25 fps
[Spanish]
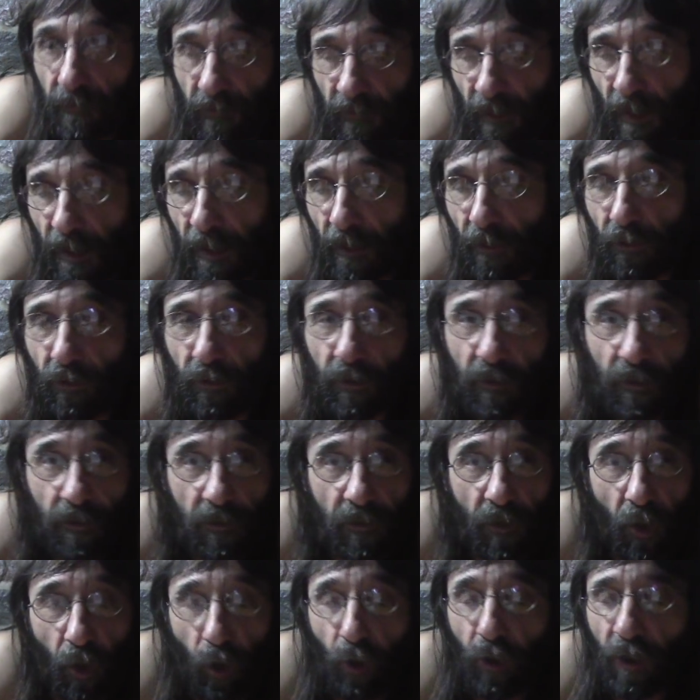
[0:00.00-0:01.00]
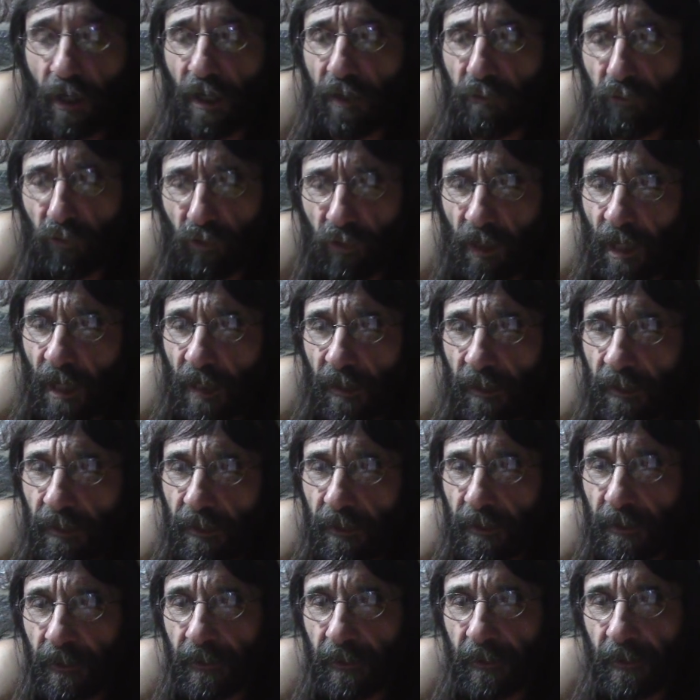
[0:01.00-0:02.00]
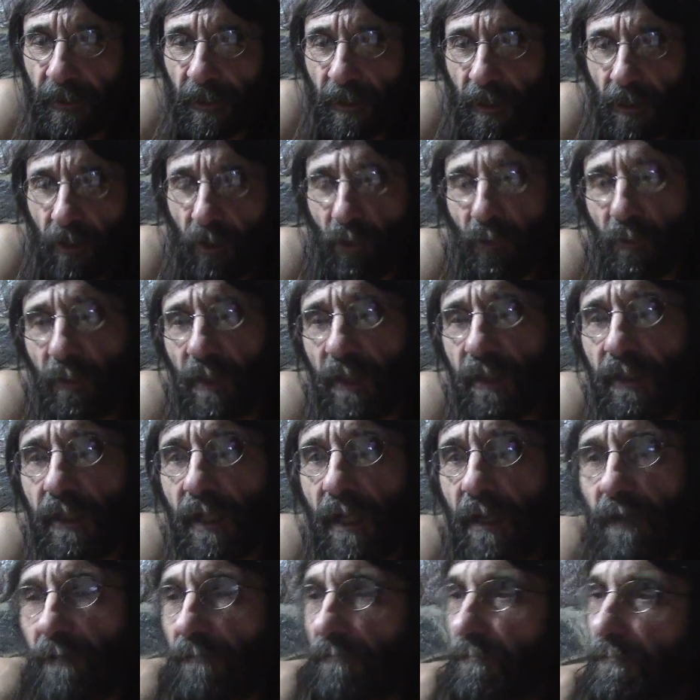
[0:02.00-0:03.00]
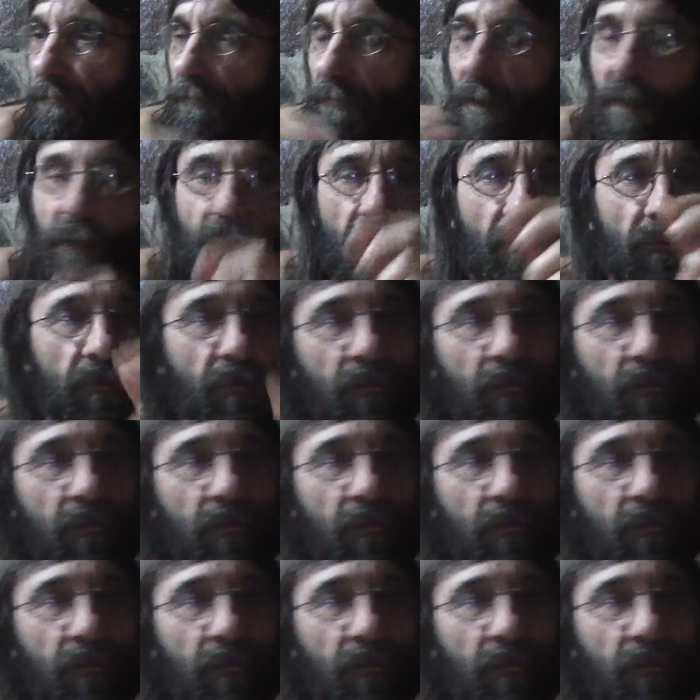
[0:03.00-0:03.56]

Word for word: ya digo, Jorge Bucay comenta, bueno,